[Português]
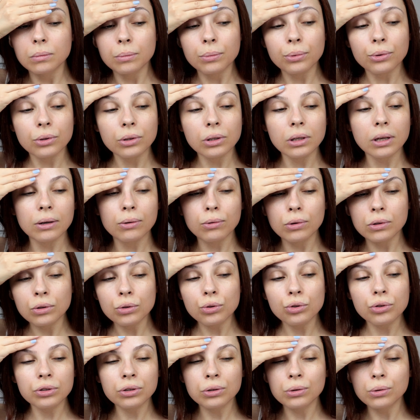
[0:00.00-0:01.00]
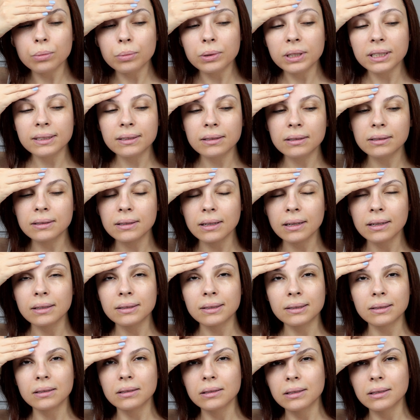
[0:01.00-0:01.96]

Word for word: porque quando eu descobri esse, esse